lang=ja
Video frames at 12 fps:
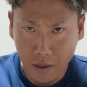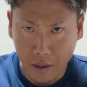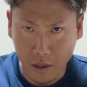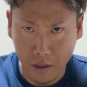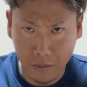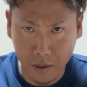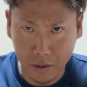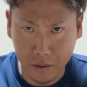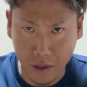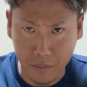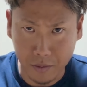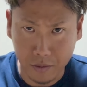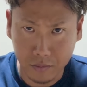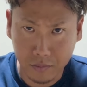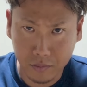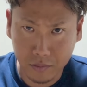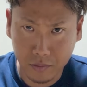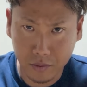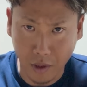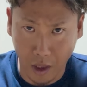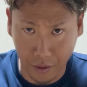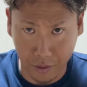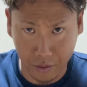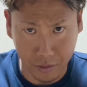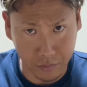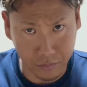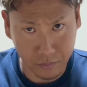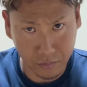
A1 クラブ監督、